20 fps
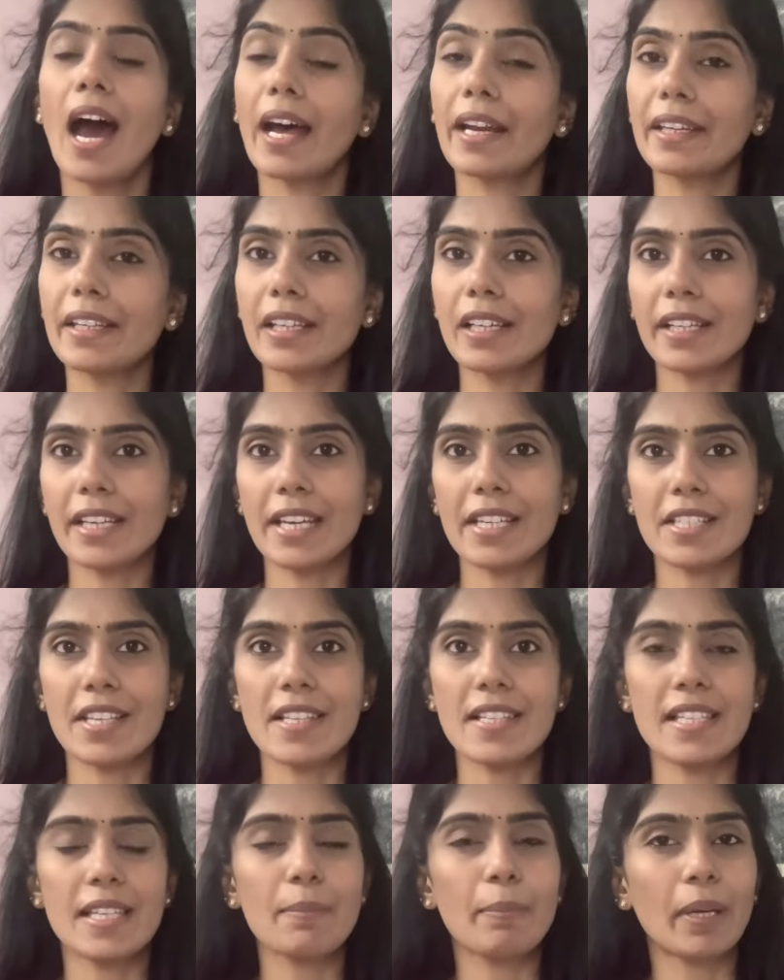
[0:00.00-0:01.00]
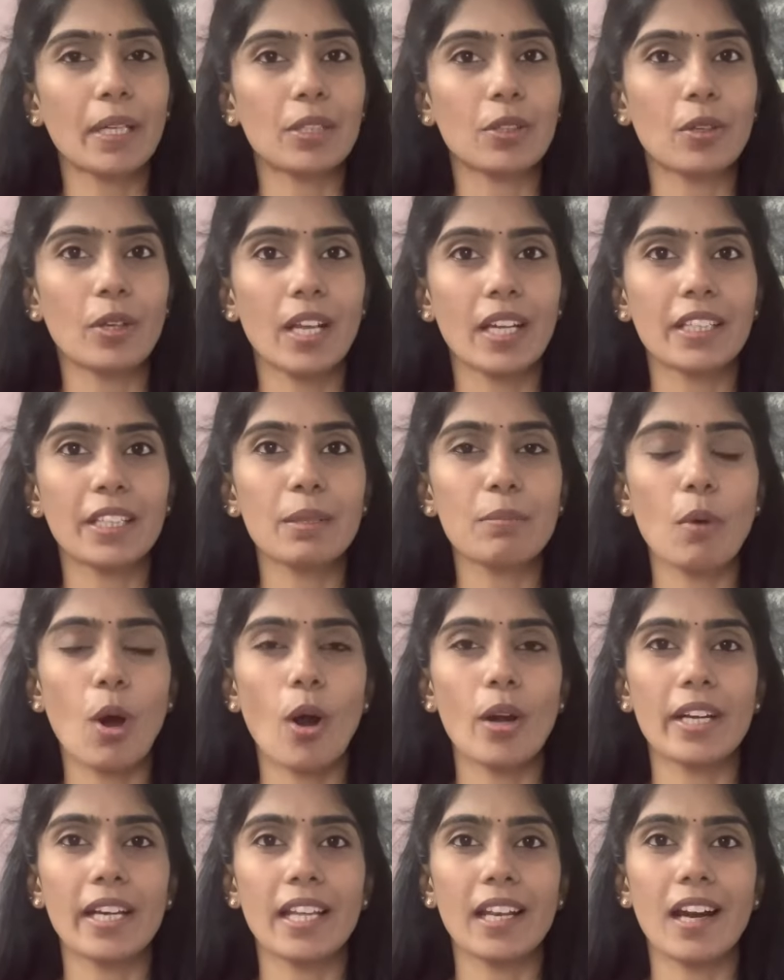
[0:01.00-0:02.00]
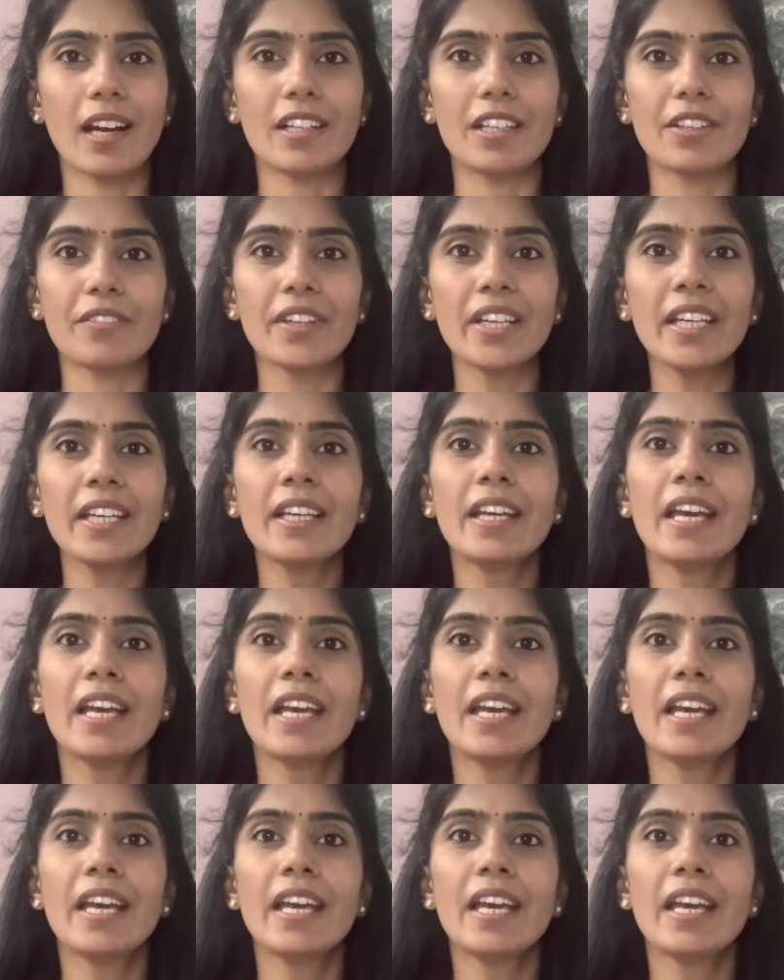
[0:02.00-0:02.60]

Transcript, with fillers: అన్ని అకేషన్స్కి పెట్టుకోవడానికి బాగుండే లాంటివి